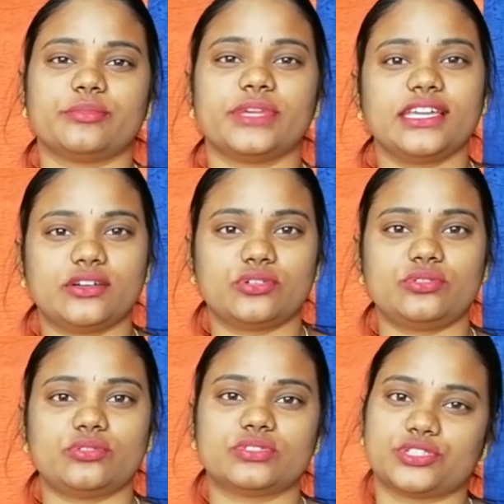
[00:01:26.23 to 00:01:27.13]
మీకు
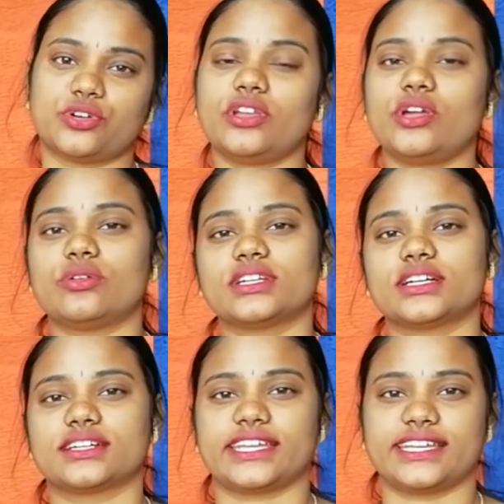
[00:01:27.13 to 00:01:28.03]
షోలో ఉన్న
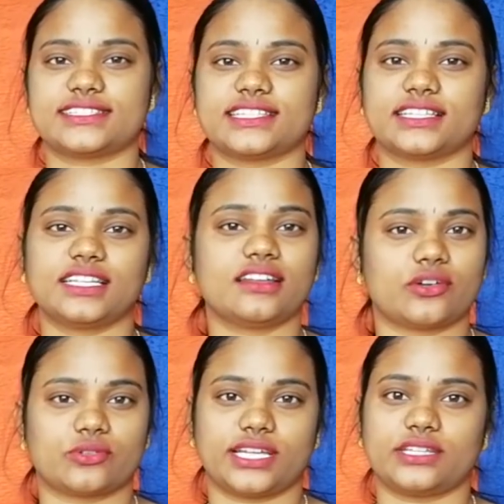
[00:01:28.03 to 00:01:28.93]
క్రేజ్ అయితే
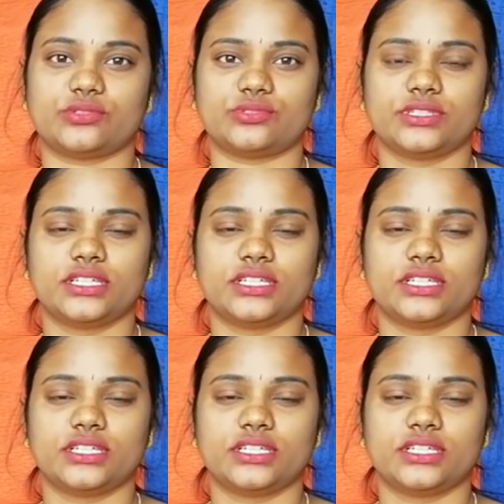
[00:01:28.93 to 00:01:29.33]
నాకు లేదు